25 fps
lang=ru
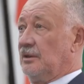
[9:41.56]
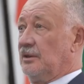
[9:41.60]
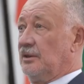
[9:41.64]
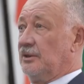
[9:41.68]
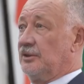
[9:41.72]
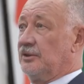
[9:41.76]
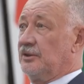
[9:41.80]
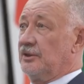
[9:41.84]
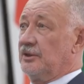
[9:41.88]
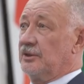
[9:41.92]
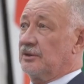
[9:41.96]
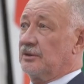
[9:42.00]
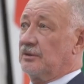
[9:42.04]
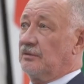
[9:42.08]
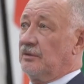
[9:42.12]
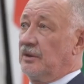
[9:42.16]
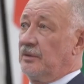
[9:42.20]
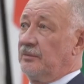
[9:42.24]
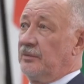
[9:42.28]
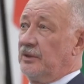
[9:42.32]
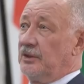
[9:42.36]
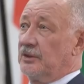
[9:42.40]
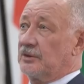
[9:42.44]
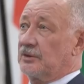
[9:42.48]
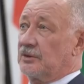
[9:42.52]
И через два
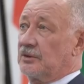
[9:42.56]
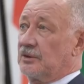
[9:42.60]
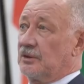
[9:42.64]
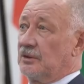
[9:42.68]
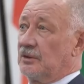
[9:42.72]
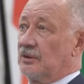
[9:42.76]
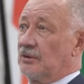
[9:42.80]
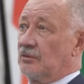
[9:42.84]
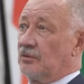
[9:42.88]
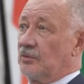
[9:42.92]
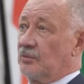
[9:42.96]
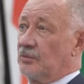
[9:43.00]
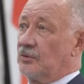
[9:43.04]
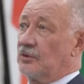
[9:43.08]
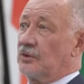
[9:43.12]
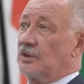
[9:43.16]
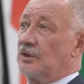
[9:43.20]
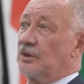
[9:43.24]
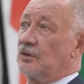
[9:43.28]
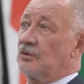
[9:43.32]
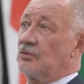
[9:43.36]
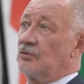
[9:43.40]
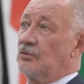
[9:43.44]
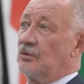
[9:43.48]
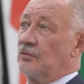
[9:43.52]
месяца он будет
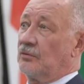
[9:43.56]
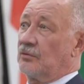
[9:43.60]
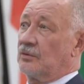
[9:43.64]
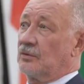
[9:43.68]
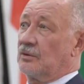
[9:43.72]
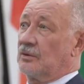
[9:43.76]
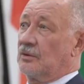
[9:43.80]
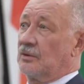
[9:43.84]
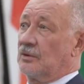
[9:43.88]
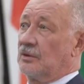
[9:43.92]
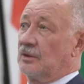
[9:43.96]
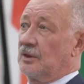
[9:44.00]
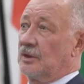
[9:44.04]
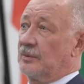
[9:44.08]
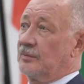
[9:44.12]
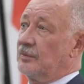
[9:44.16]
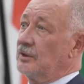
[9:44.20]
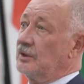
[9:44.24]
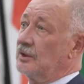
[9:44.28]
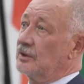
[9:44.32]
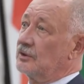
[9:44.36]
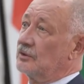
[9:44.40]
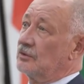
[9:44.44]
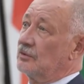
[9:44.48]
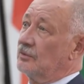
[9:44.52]
готов, и
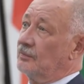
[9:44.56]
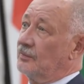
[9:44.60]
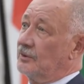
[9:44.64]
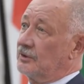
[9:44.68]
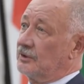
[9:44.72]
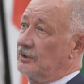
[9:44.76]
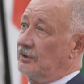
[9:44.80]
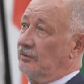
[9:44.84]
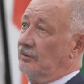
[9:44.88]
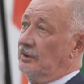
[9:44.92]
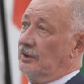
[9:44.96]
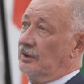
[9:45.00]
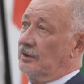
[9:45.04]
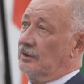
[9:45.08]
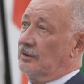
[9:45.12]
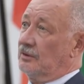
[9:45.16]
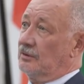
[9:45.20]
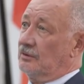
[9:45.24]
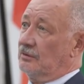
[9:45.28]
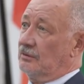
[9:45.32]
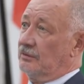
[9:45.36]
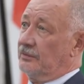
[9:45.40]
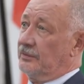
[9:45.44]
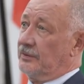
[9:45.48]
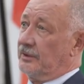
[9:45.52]
мы начнем поставлять
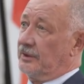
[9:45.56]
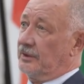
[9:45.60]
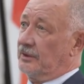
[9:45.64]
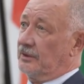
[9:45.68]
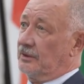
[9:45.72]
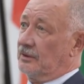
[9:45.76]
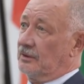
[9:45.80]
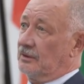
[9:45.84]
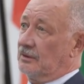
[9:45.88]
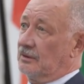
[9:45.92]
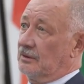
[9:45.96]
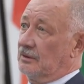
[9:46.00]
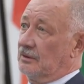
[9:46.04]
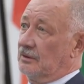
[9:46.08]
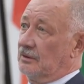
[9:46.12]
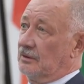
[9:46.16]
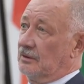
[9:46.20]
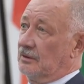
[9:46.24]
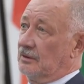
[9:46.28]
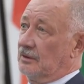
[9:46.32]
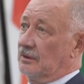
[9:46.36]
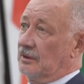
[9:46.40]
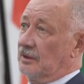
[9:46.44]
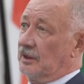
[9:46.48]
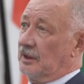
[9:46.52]
его в Эмираты
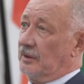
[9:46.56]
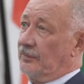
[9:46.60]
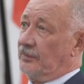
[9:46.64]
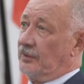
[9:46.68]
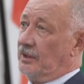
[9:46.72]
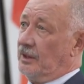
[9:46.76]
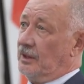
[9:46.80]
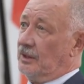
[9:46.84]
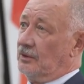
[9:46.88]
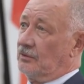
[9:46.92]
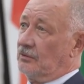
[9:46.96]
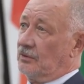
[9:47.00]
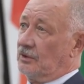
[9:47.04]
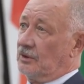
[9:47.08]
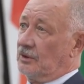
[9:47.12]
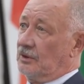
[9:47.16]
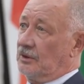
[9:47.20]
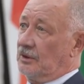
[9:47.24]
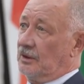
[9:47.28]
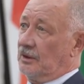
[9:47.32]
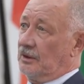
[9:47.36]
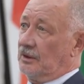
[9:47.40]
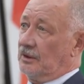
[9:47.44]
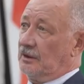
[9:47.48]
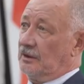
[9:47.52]
на обкатку и так
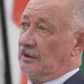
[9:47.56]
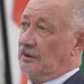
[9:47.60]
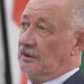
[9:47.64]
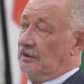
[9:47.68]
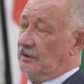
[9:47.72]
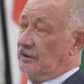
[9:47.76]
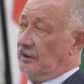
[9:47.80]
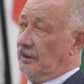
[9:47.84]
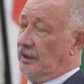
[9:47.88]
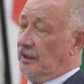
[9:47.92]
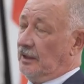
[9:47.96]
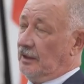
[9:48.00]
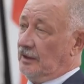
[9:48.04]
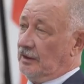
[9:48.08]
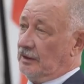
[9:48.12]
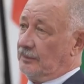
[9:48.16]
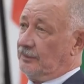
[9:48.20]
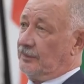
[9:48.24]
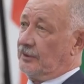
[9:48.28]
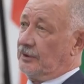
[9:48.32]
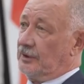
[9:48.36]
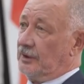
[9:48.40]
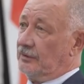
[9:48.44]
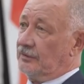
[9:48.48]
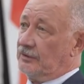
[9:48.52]
далее,
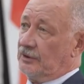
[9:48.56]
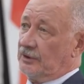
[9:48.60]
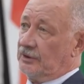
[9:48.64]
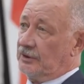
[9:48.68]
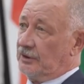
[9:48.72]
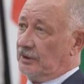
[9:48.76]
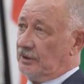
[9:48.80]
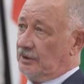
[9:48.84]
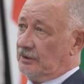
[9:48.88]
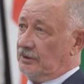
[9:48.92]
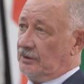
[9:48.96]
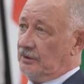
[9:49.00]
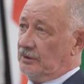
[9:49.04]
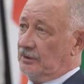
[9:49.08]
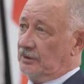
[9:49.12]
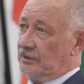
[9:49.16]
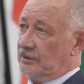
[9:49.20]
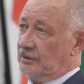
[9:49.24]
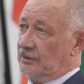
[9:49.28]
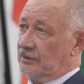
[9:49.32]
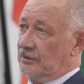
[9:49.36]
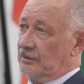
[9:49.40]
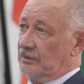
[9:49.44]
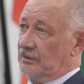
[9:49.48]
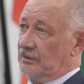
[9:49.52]
испытав сначала здесь.